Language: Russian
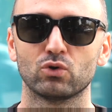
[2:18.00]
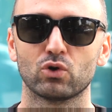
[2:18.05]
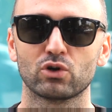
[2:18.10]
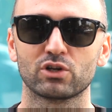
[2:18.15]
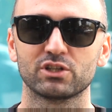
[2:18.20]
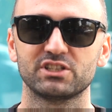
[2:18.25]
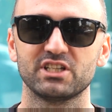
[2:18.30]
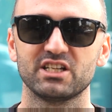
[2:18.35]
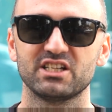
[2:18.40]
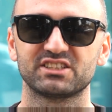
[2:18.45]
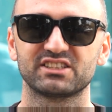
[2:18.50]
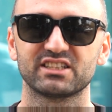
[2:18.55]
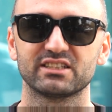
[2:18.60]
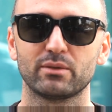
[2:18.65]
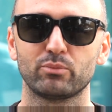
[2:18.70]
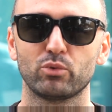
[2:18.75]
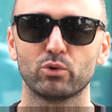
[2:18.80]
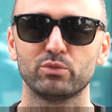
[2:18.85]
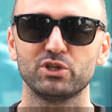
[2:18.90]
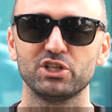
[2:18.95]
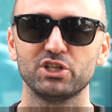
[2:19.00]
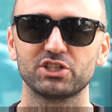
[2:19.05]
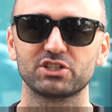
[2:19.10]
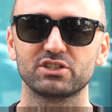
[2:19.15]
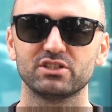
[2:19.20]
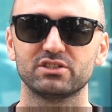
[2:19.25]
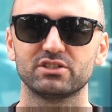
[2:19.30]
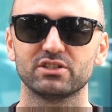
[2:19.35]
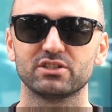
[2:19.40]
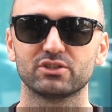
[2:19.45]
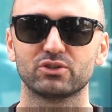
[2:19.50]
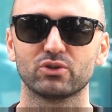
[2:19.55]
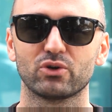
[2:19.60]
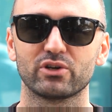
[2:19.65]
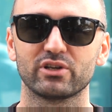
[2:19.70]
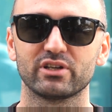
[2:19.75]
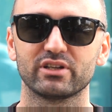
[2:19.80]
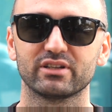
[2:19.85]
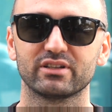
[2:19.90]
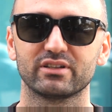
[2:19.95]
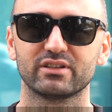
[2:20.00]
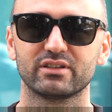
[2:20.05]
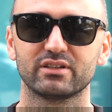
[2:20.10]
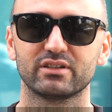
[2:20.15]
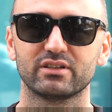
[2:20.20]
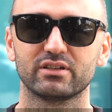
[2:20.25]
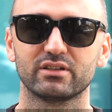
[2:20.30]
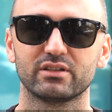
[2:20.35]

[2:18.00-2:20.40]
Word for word: Город делится на публичные территории